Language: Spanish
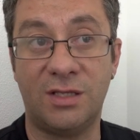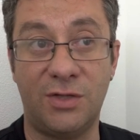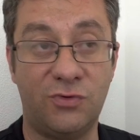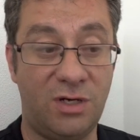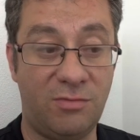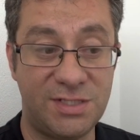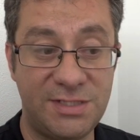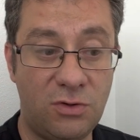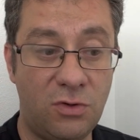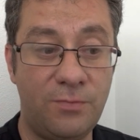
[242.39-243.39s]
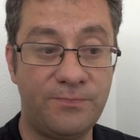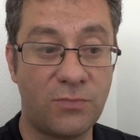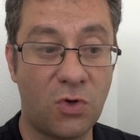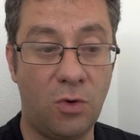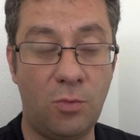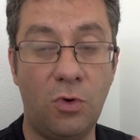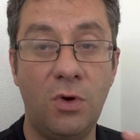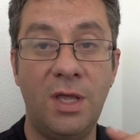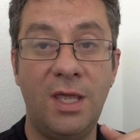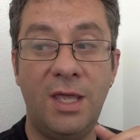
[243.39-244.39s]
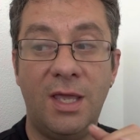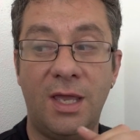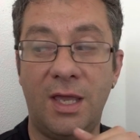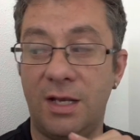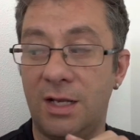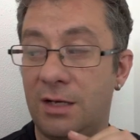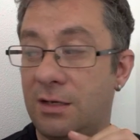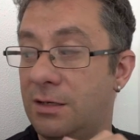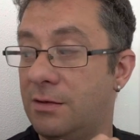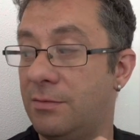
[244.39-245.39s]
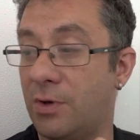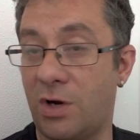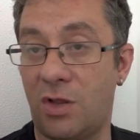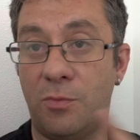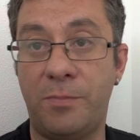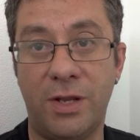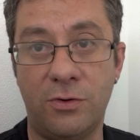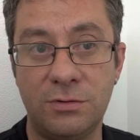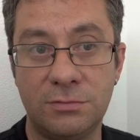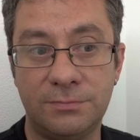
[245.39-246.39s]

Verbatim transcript: tanto en el básico como en el mejorado. Pero